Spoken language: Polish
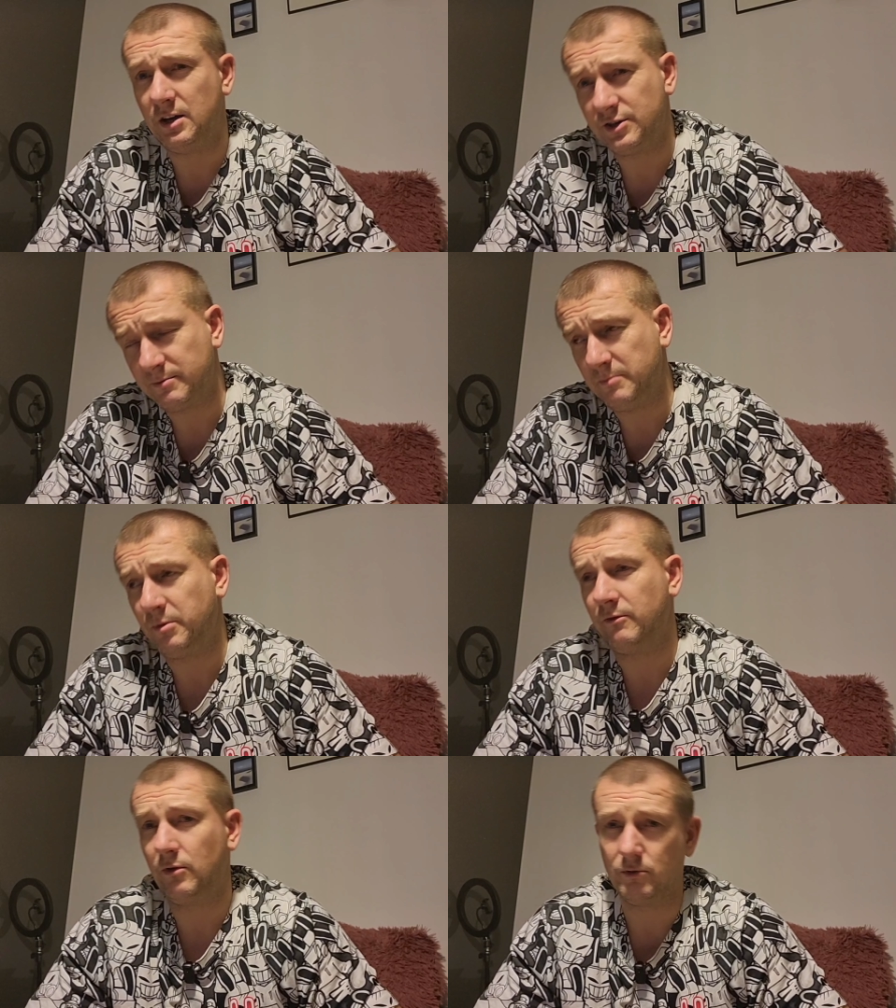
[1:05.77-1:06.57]
żeby
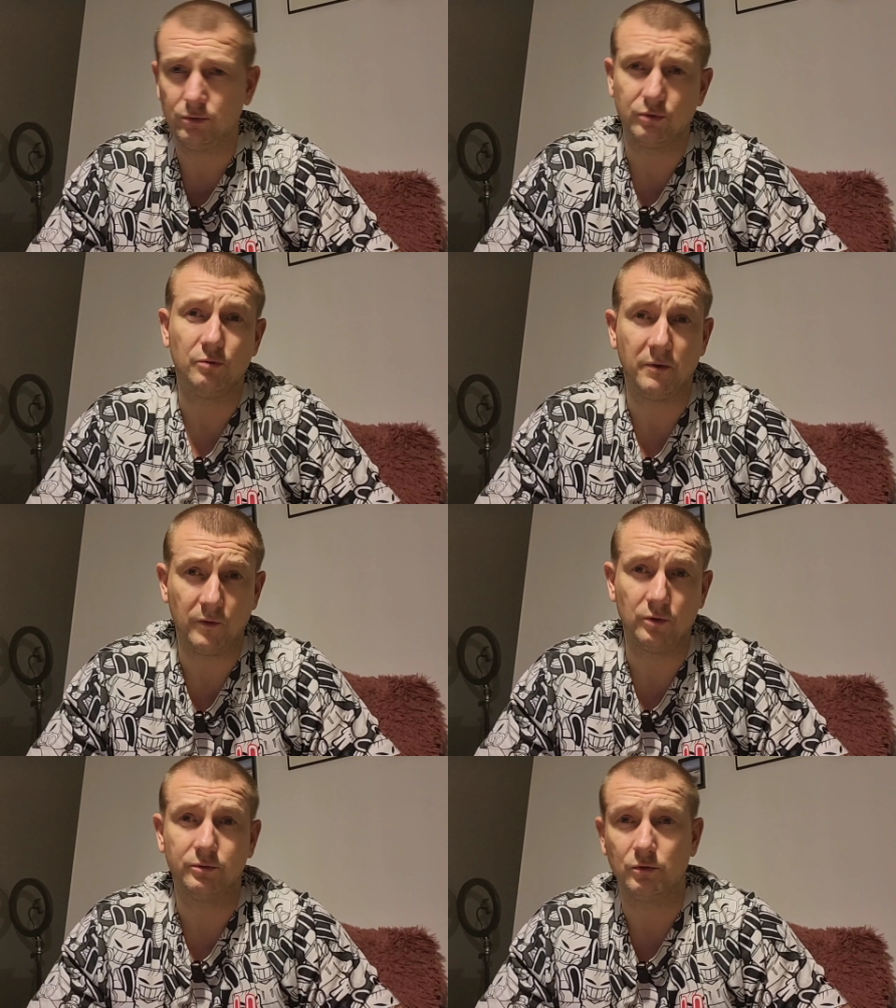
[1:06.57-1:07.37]
powolutku,
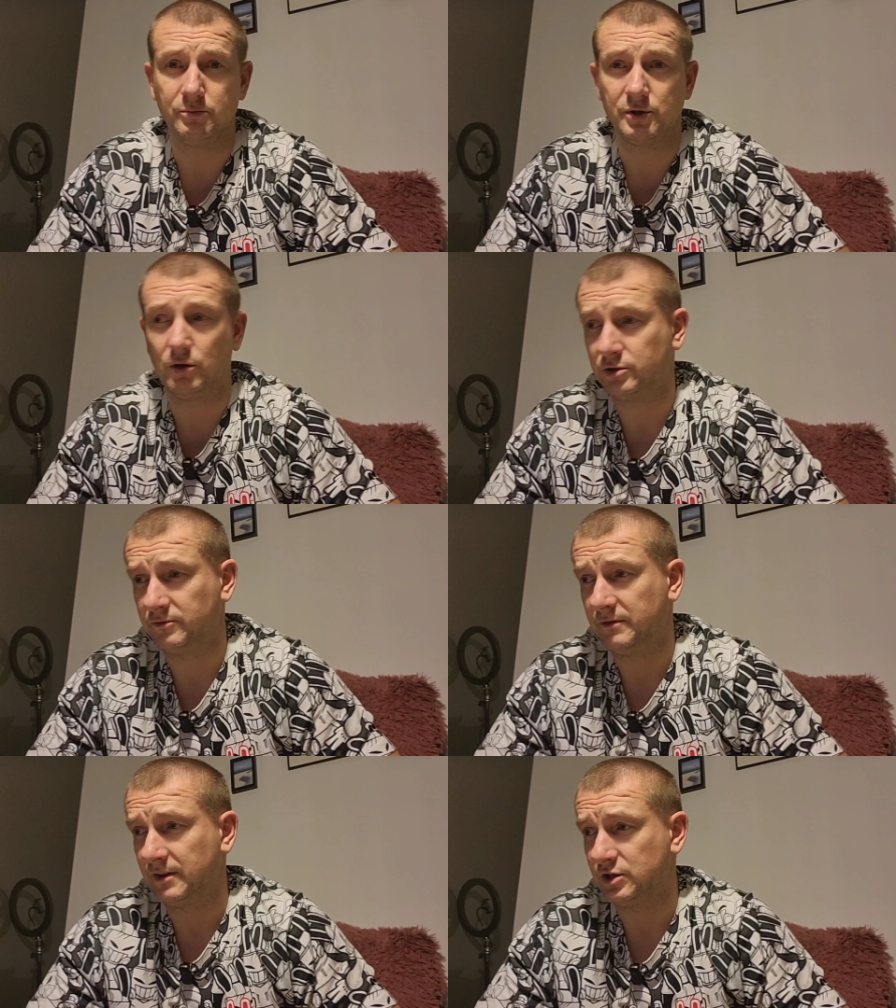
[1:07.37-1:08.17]
powolutku
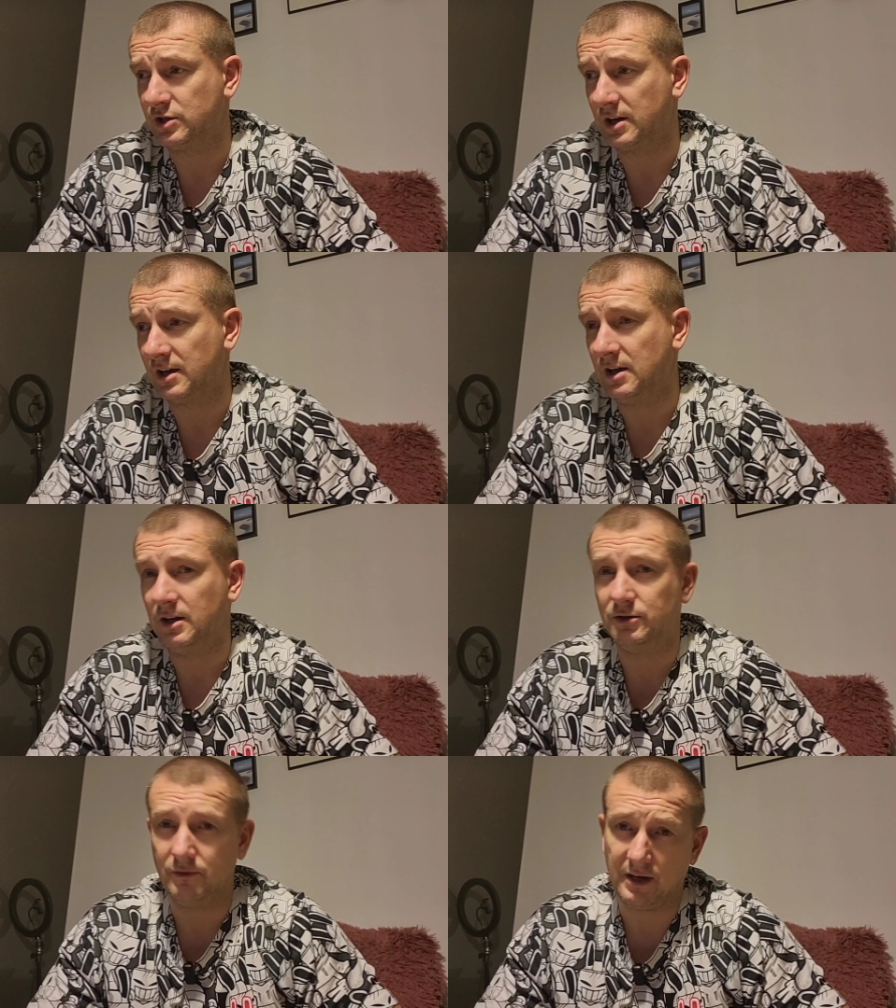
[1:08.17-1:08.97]
przygotowywać się
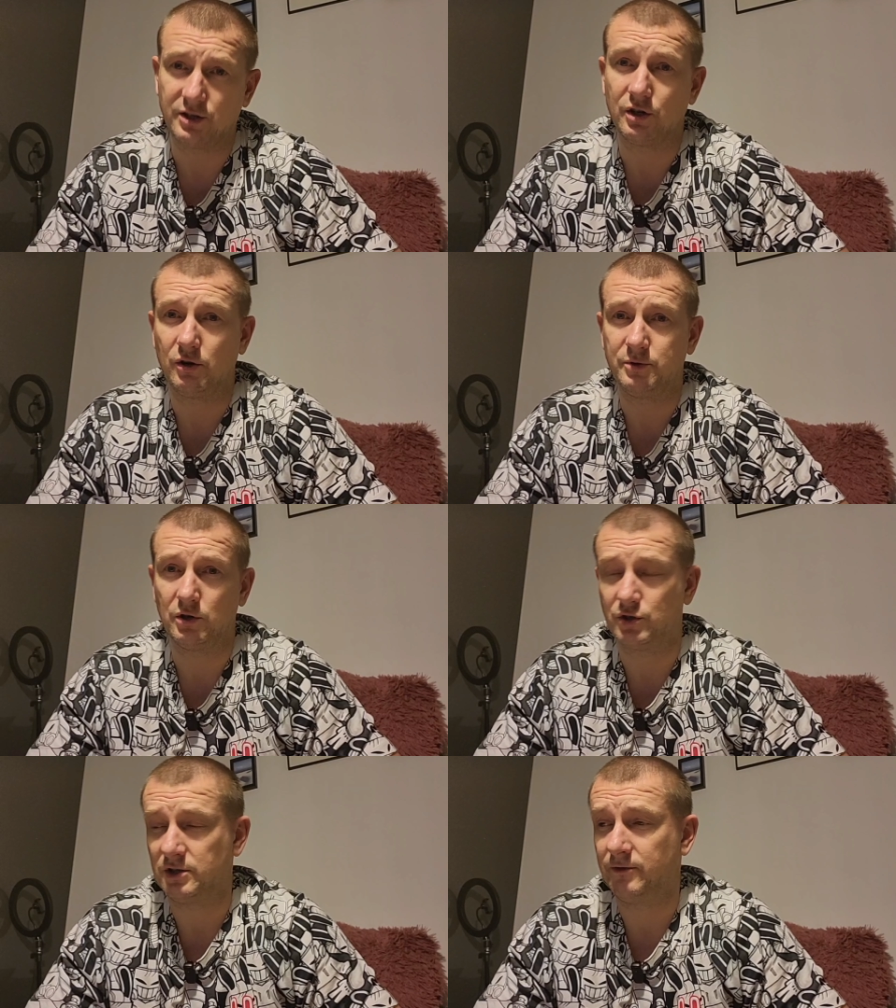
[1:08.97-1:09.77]
do większych
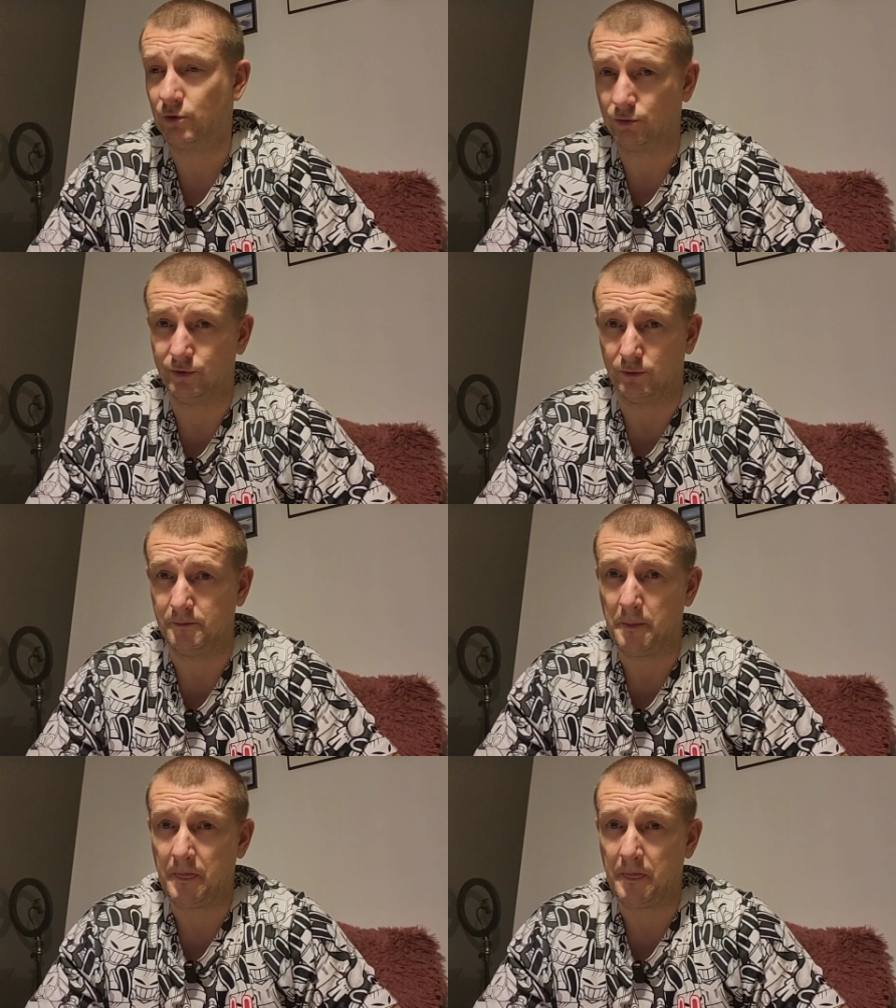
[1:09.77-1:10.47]
obciążeń w grudniu.